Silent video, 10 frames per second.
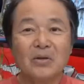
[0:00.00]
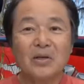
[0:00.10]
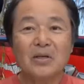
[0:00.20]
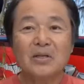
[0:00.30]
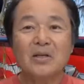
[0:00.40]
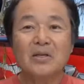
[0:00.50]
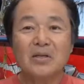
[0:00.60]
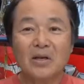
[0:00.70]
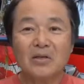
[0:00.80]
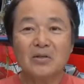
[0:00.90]
劇的
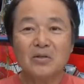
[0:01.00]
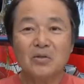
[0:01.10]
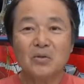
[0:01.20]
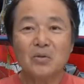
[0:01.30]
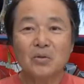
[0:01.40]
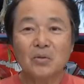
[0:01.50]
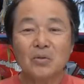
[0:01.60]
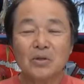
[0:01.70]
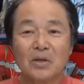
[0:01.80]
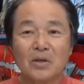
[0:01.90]
な印象を
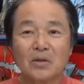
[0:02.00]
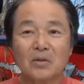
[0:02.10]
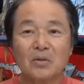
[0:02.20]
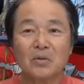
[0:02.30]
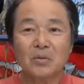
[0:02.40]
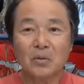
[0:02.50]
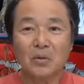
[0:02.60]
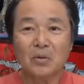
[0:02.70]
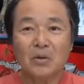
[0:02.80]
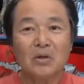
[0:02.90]
残したかっていう
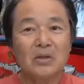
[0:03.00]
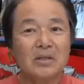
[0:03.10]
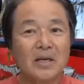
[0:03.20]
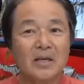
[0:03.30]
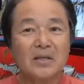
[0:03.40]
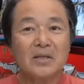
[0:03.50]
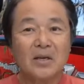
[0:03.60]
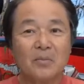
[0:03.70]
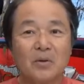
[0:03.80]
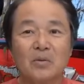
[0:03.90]
と、
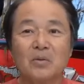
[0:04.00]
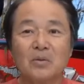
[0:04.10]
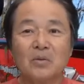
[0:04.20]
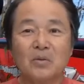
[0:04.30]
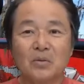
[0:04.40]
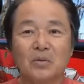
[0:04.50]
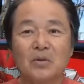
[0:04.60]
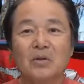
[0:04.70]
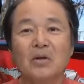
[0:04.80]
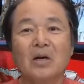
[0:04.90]
チャーリー・キャンベルっていう
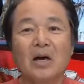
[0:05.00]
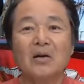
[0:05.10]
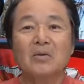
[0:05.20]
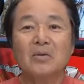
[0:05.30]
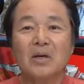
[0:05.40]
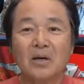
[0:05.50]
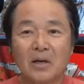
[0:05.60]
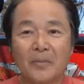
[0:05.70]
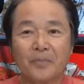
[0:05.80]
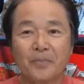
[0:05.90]
アングラー
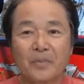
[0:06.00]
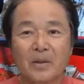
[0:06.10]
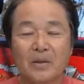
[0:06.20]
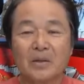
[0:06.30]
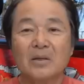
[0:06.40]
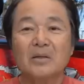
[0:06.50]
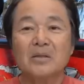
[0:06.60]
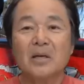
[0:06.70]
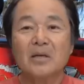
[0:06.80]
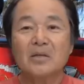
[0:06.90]
が
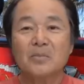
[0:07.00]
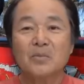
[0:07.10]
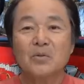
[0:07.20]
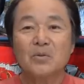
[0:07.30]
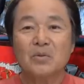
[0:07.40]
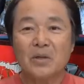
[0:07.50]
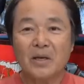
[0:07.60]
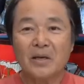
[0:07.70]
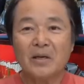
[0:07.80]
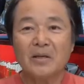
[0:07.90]
ザラスプーク
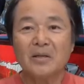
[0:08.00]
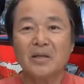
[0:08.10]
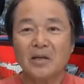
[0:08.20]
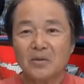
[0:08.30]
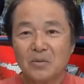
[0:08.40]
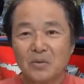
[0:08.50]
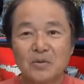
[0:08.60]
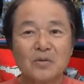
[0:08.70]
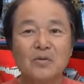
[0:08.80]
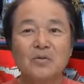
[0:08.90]
で
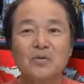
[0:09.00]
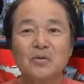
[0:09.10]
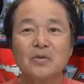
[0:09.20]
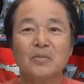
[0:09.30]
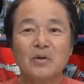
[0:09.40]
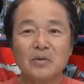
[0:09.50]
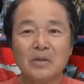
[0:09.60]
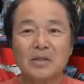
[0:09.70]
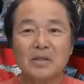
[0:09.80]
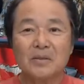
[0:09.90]
ダントツの優勝を決めるん
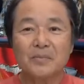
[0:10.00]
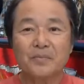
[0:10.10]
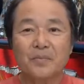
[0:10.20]
です。